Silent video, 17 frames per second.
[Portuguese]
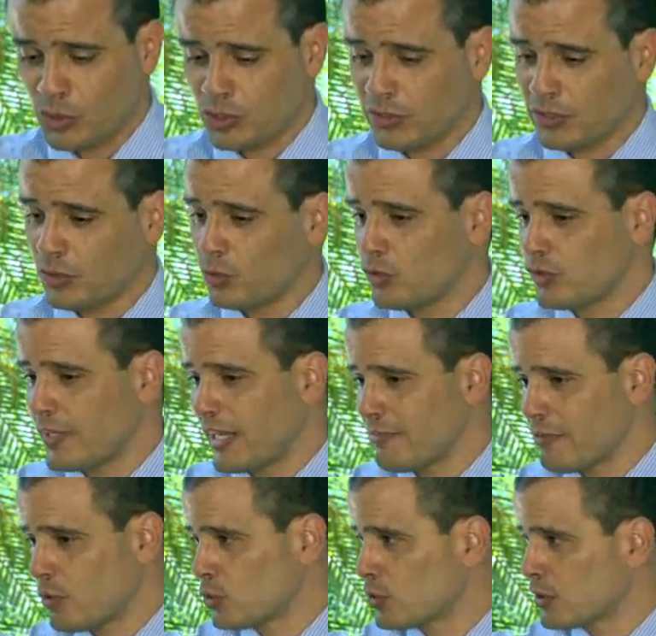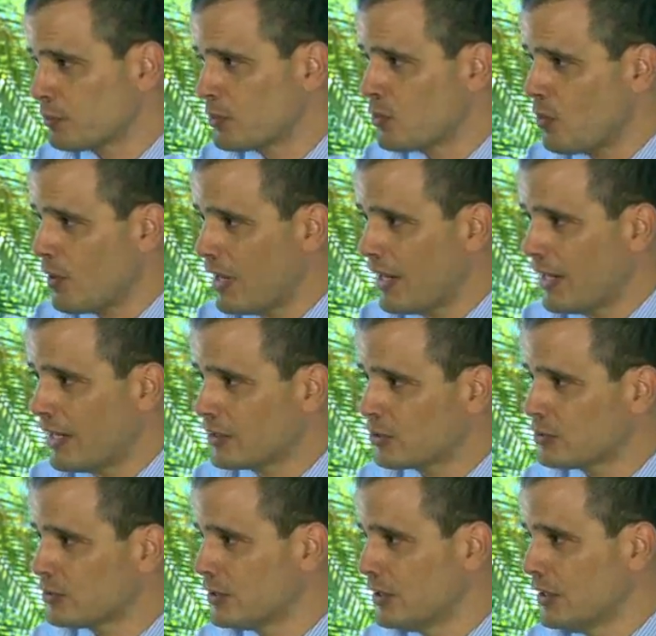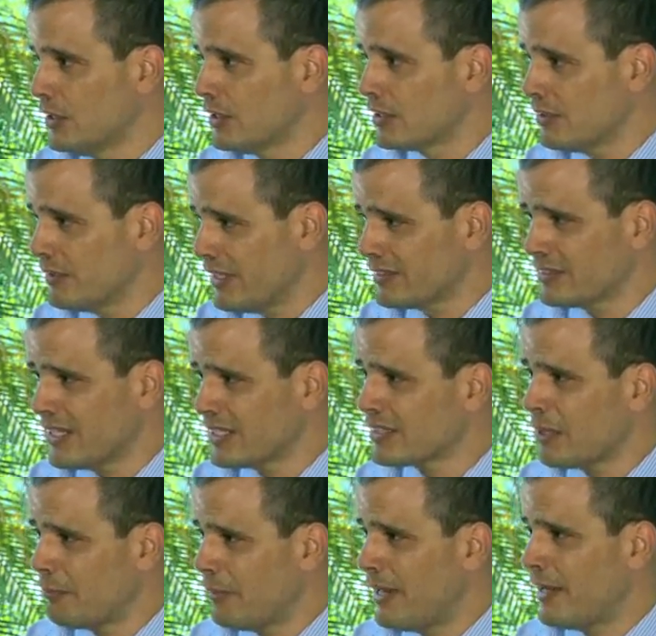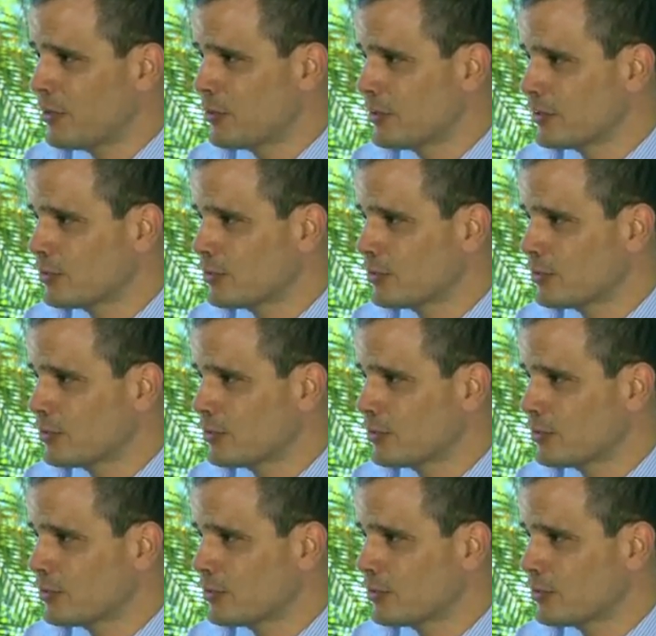no chão da cozinha, leva a gordura para o quarto. Então é, dá trabalho